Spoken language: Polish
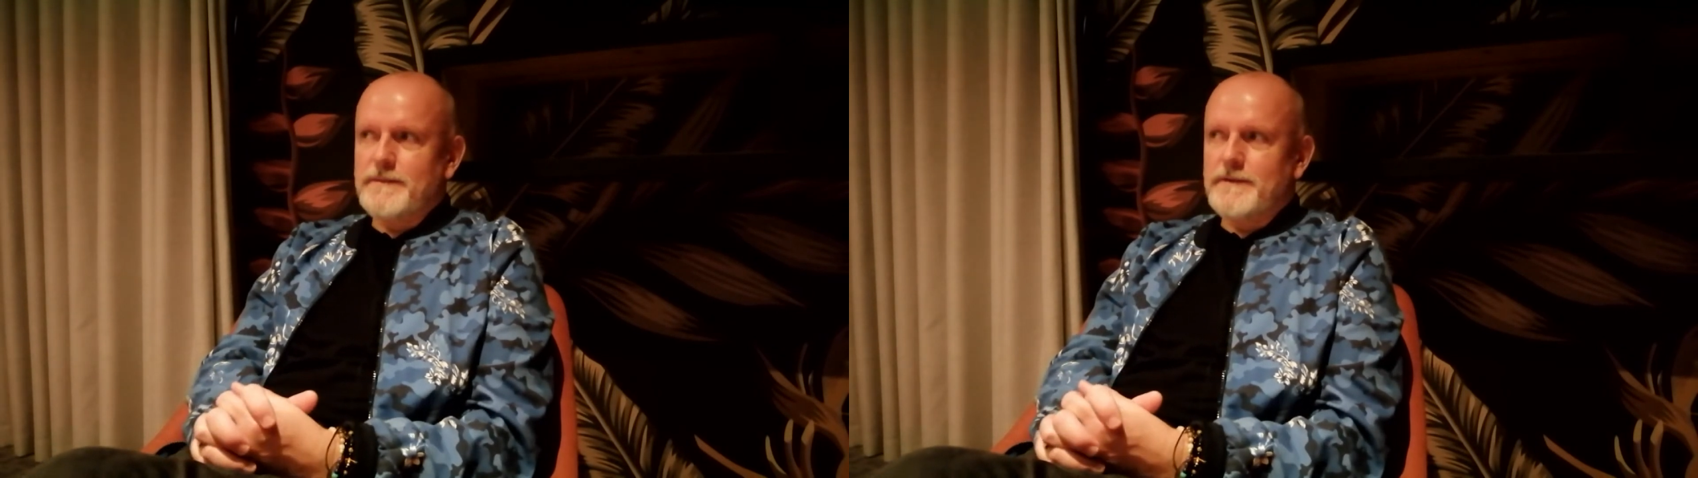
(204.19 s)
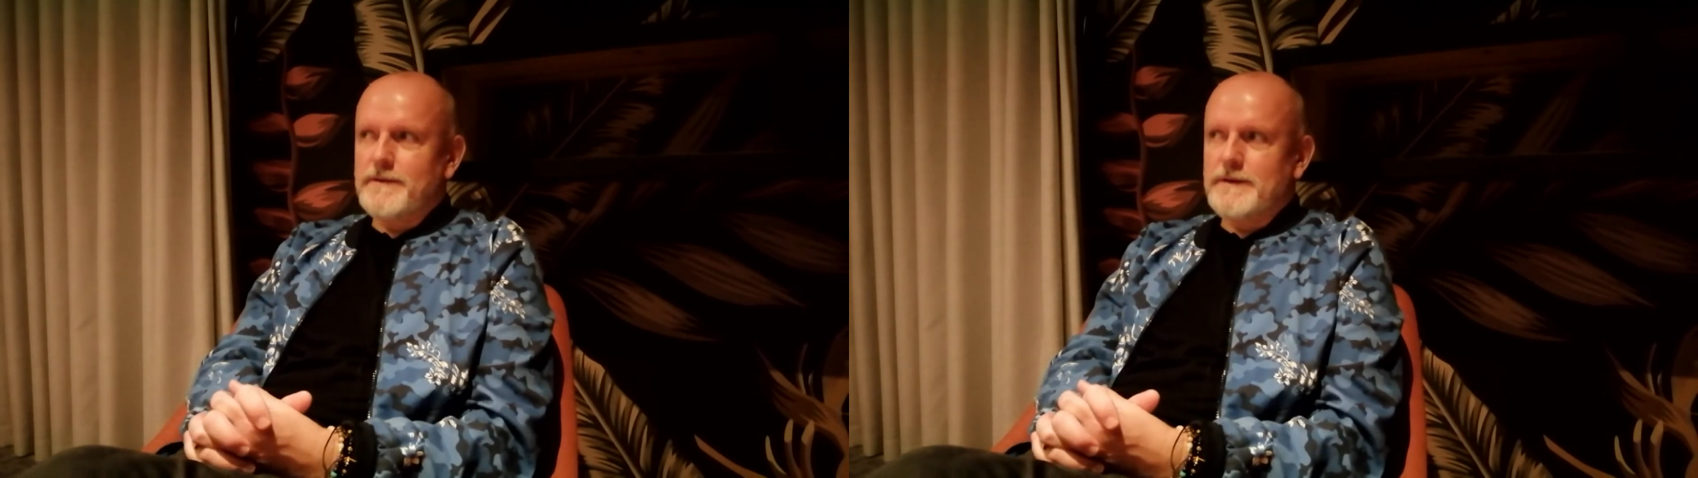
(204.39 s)

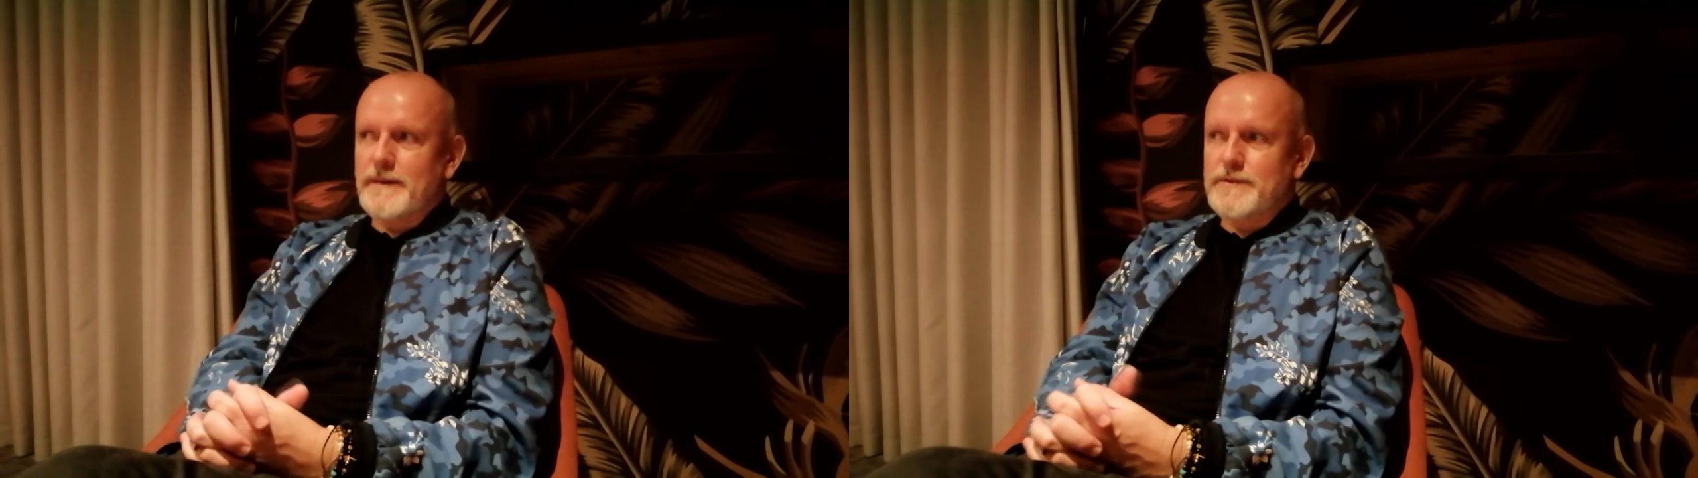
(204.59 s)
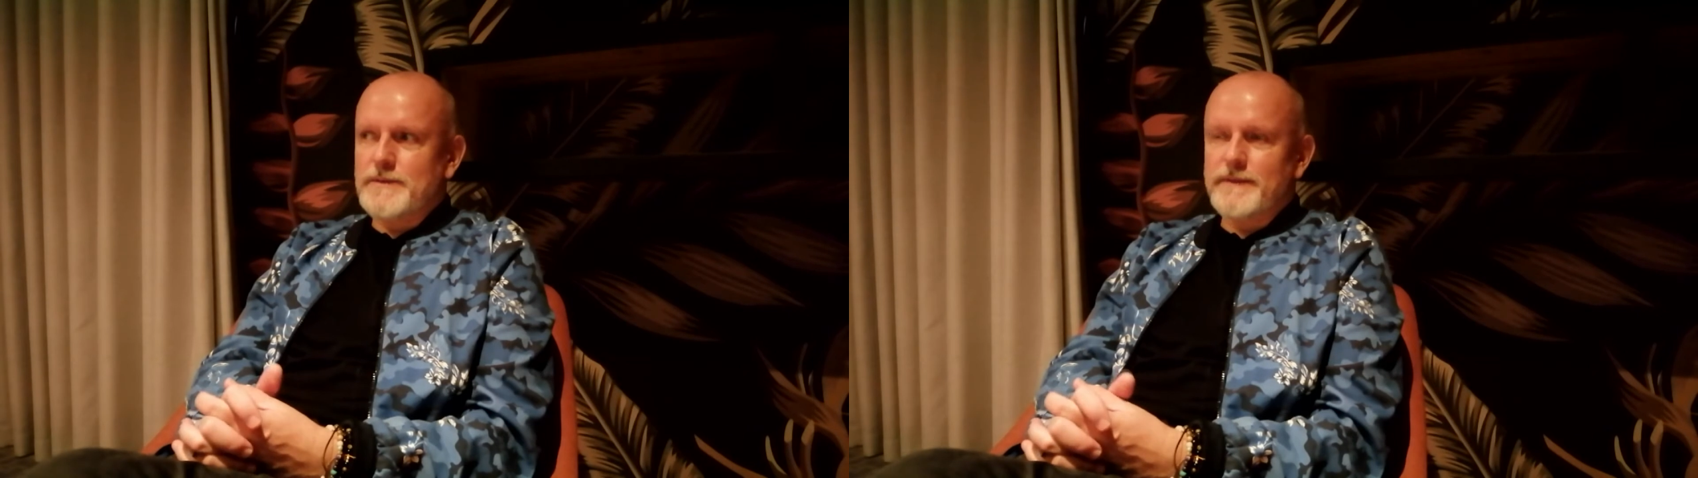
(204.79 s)
e, tam
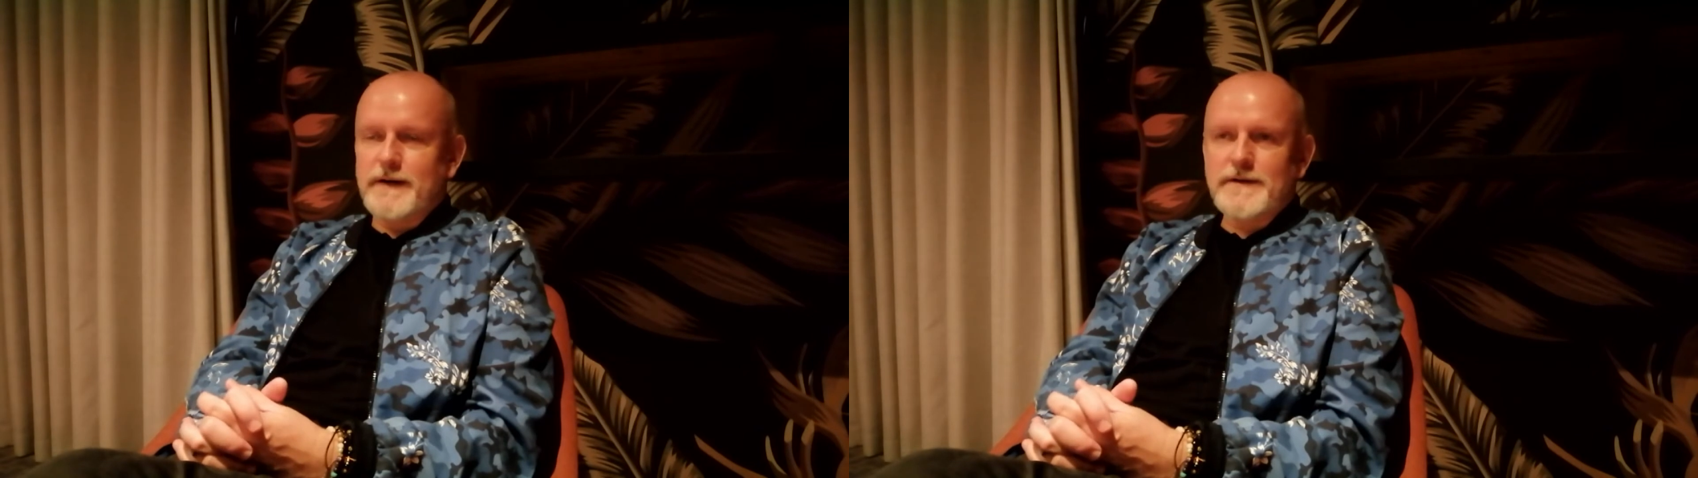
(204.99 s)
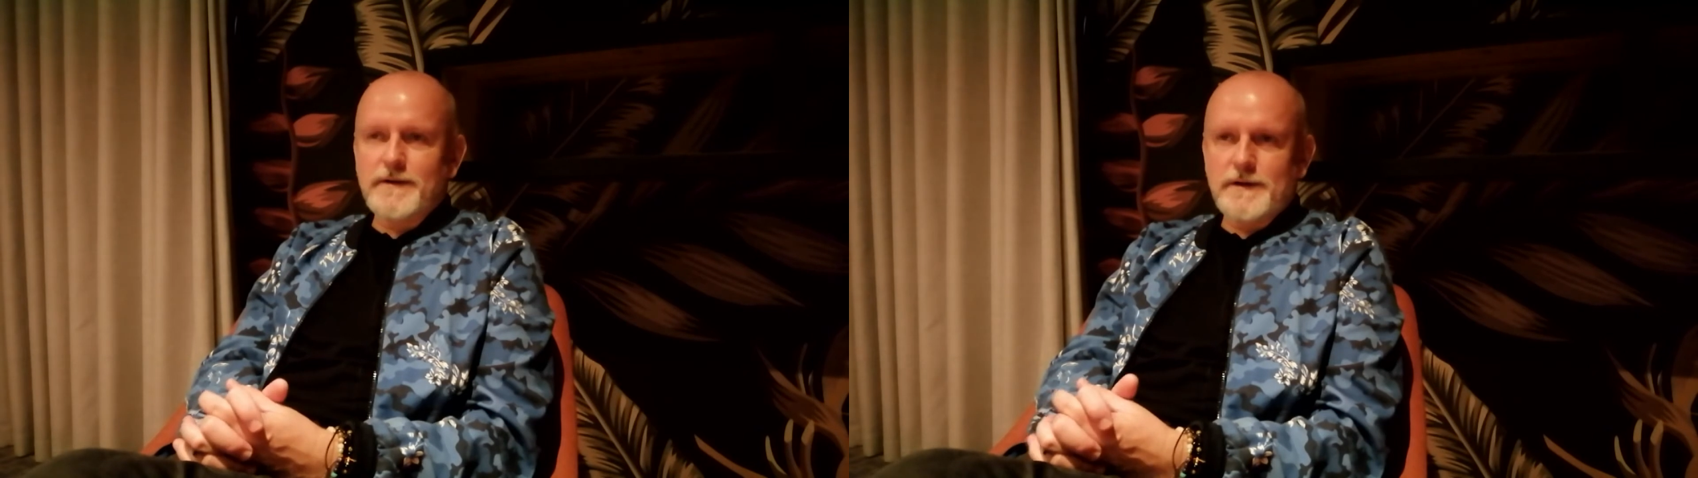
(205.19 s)

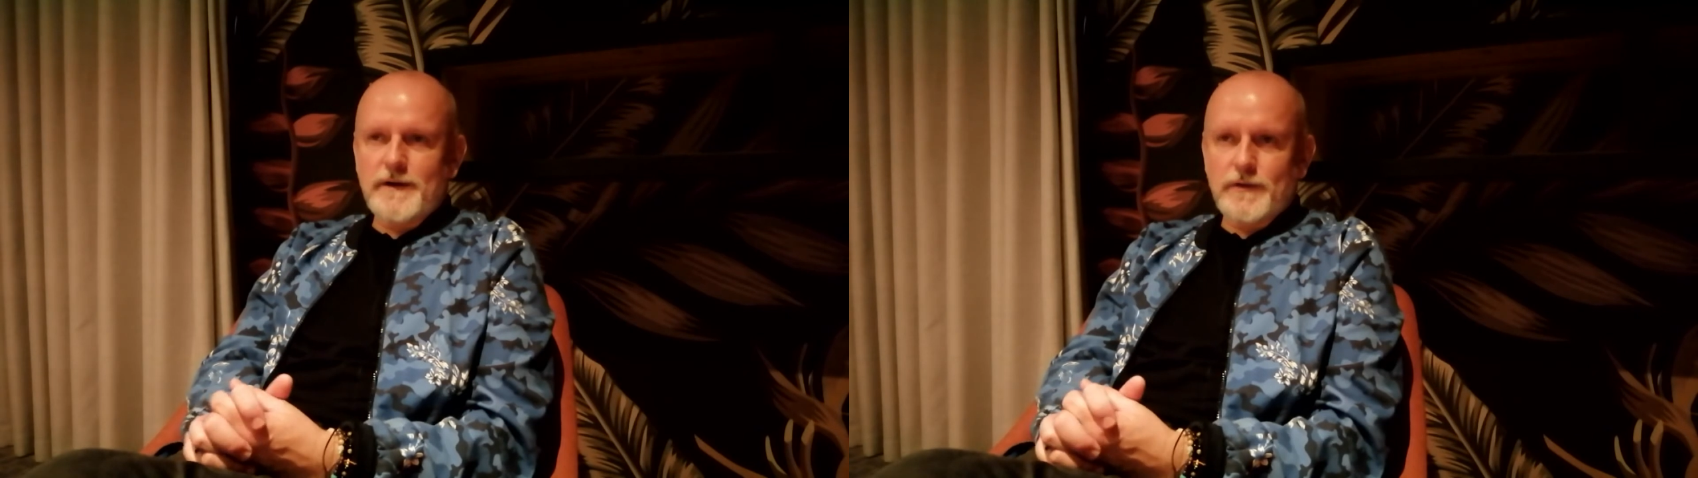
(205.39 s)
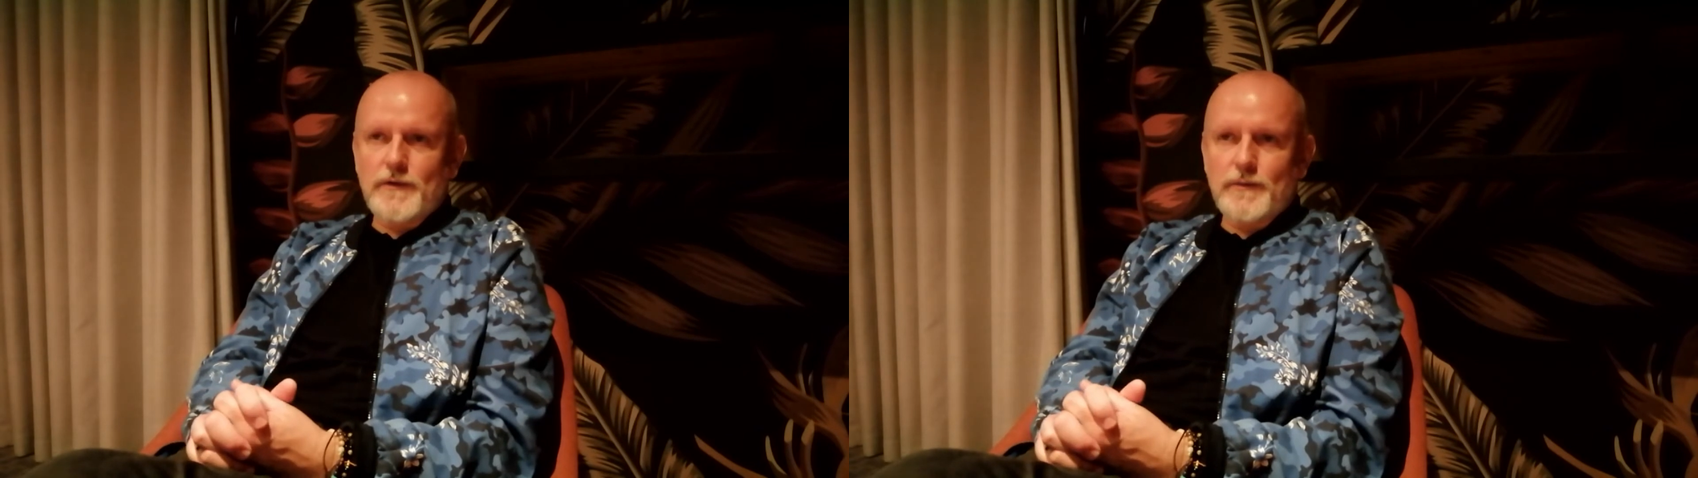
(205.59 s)
przybywali do
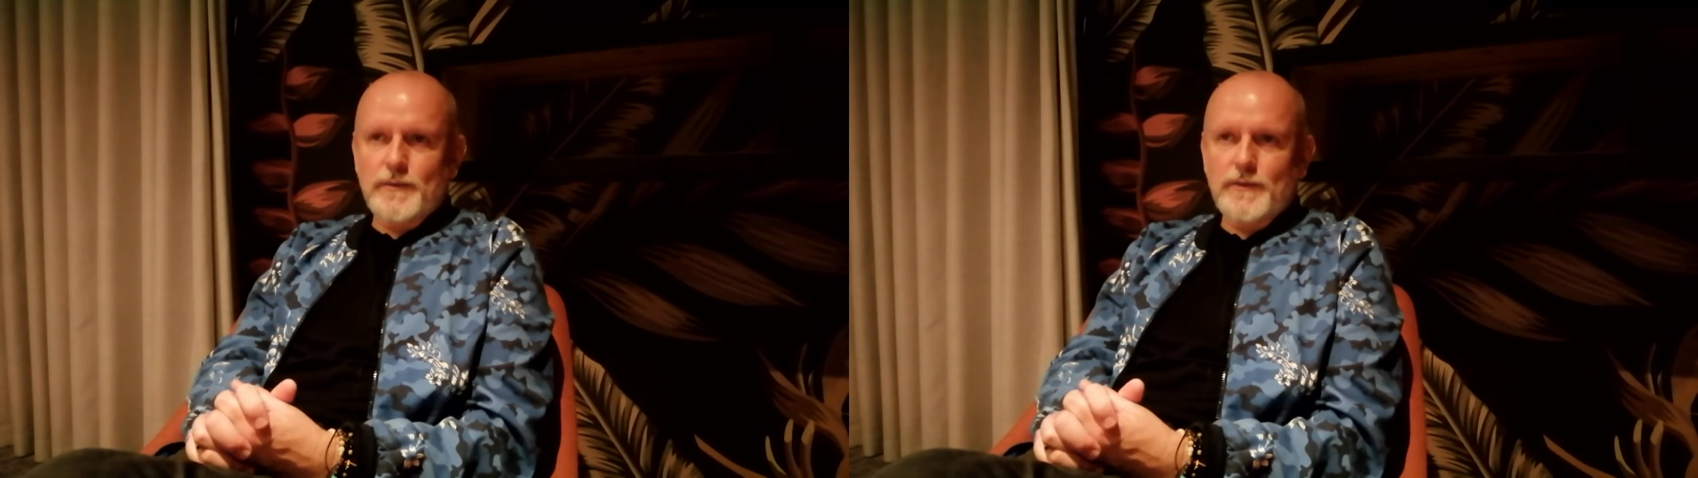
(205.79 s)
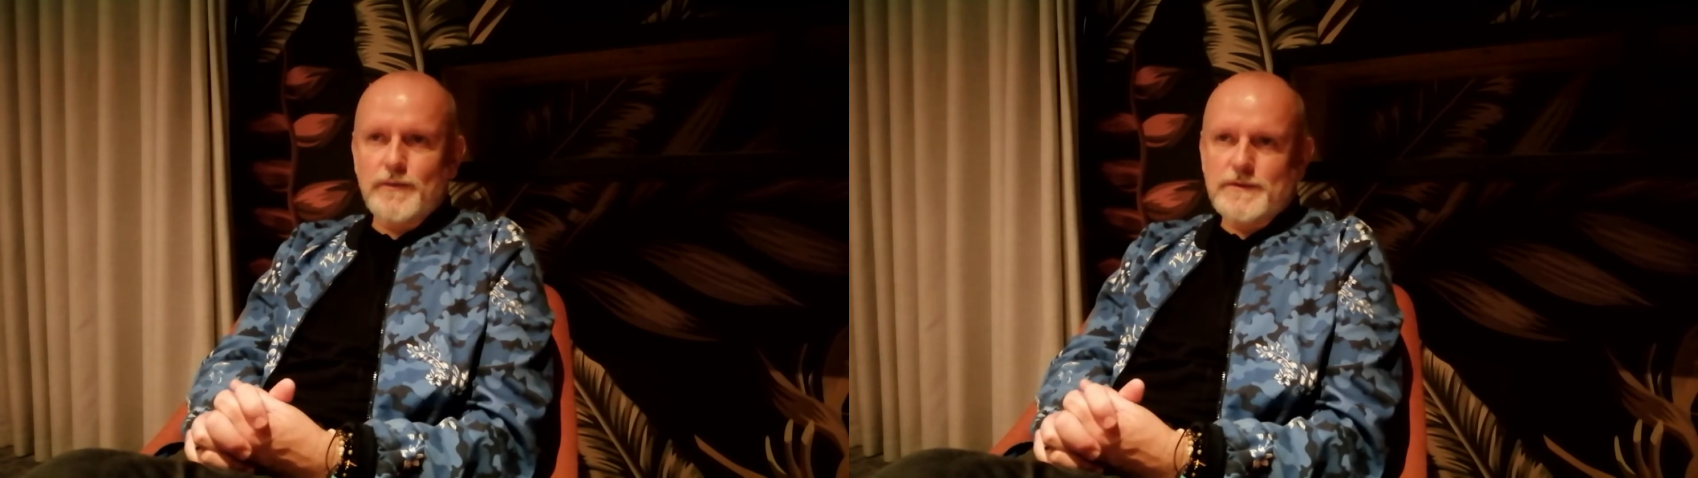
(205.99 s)
jego klubu,